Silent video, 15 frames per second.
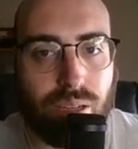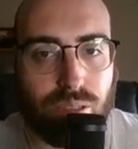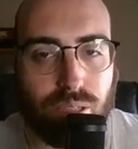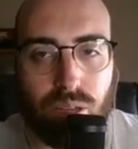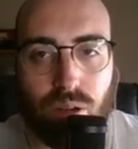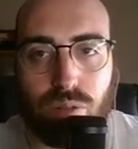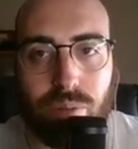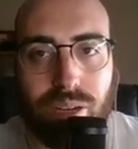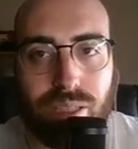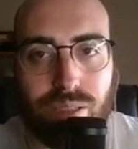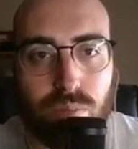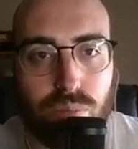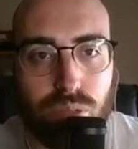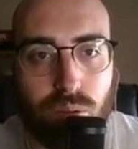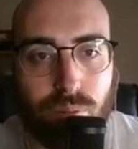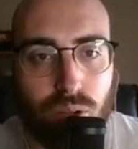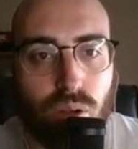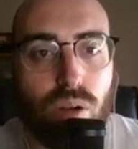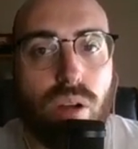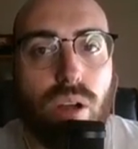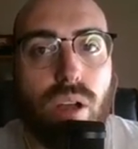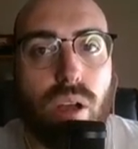O sea que no esperéis un
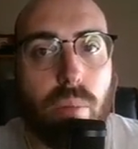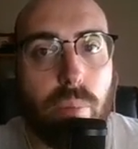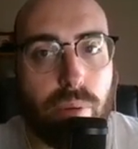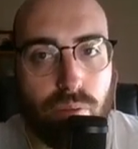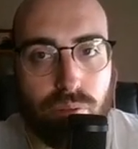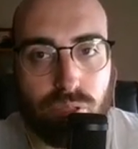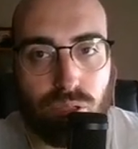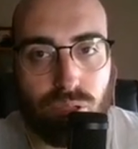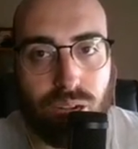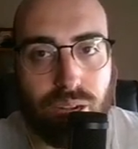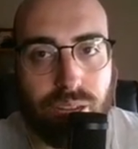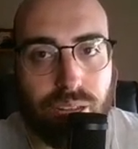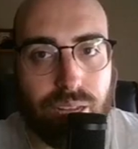trabajo profesional ni